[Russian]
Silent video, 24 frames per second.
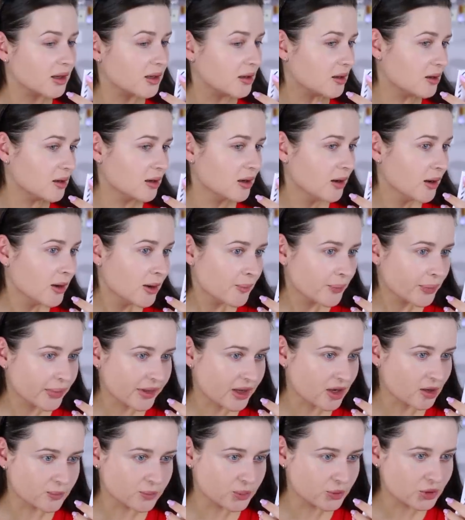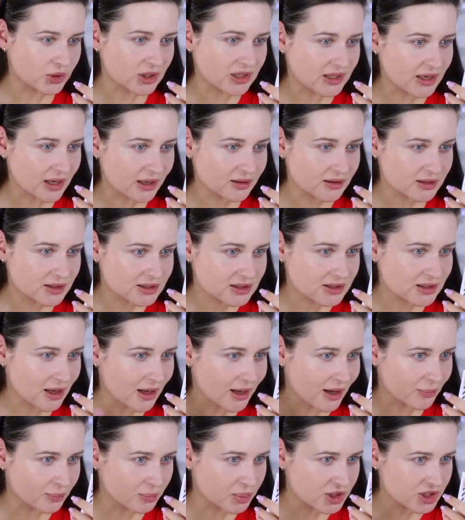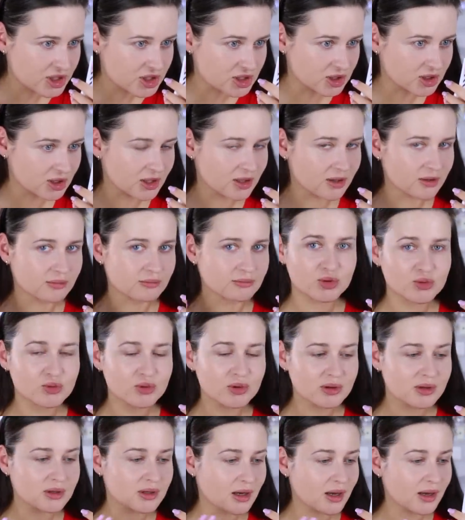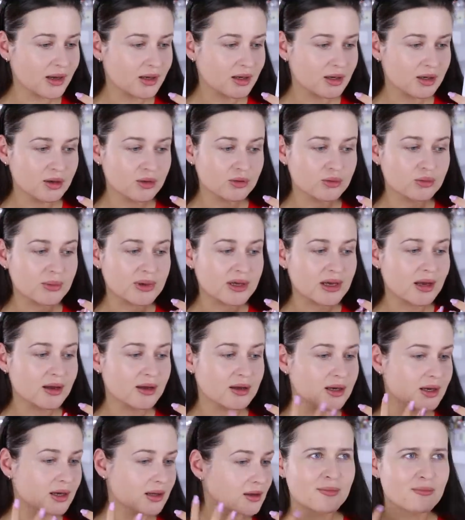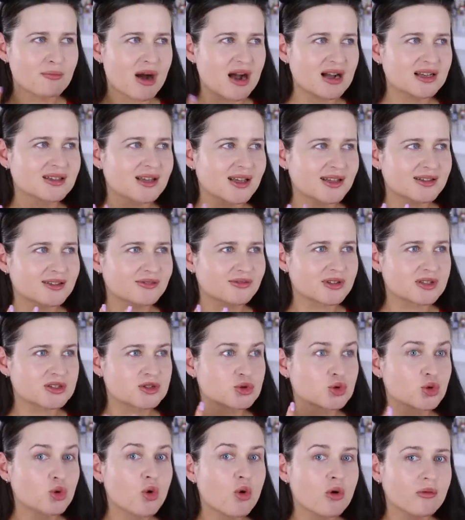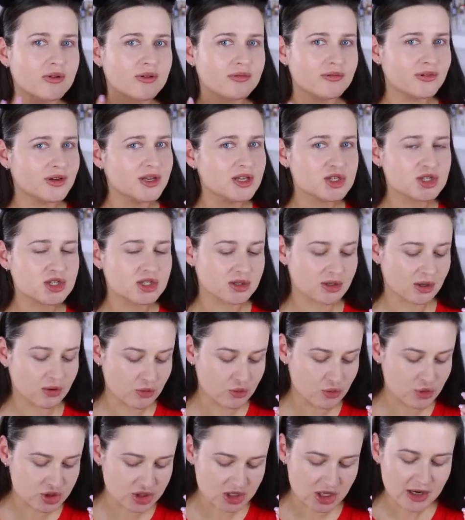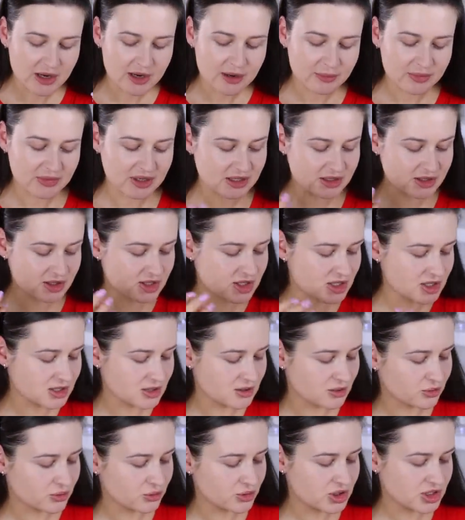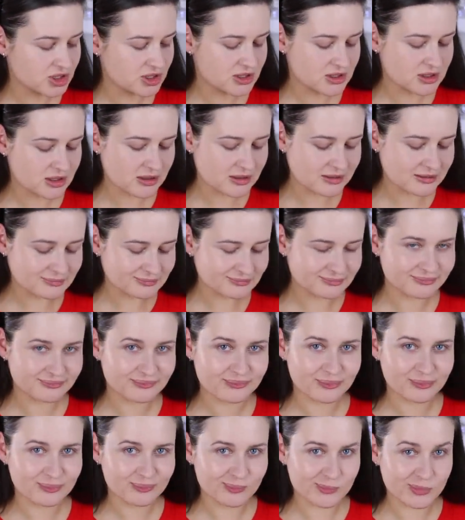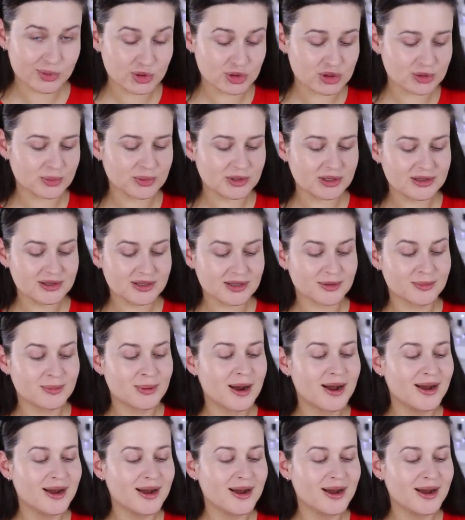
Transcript: и как будто я нанесла обычный тон, да, и у меня нет мохнатого сухого финиша на коже. Мне, если честно, хочется бьюти-блендером